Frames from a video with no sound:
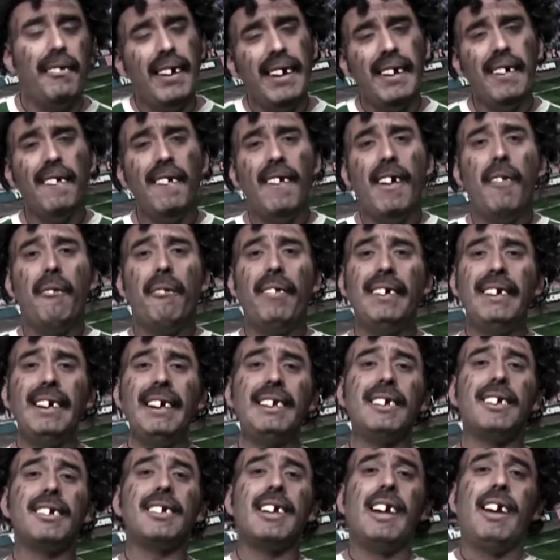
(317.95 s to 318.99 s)
Bueno, pues
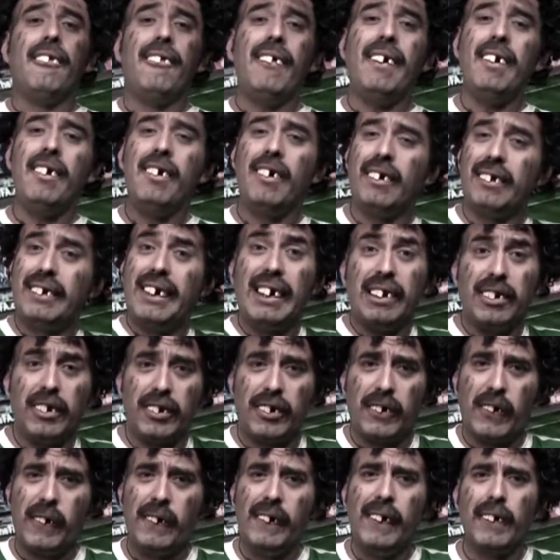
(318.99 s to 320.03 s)
estos fueron los datos
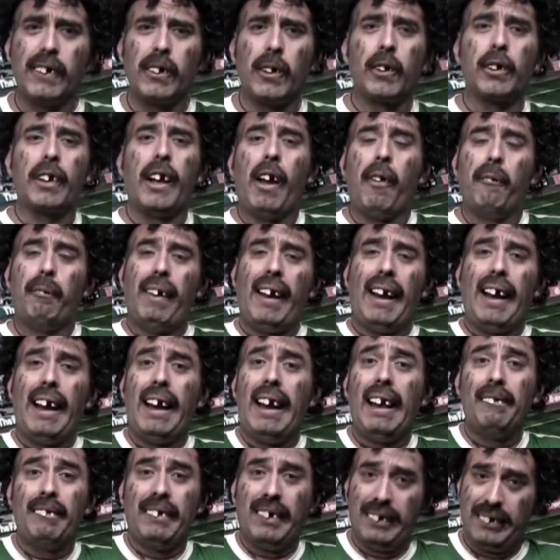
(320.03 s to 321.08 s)
curiosos para
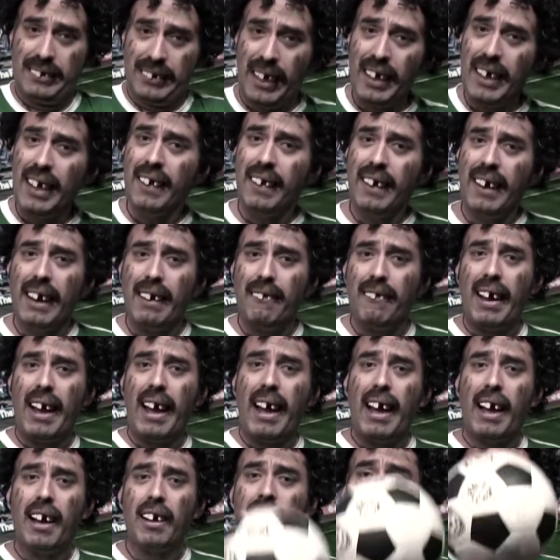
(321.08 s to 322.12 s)
la manzana de
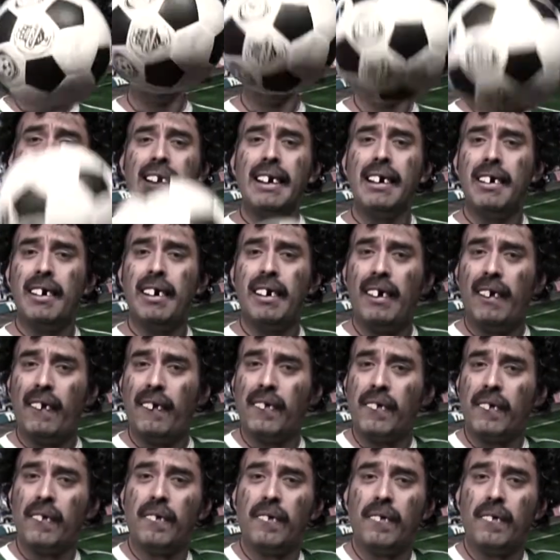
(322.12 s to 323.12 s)
Eva. Vamos a ver que no.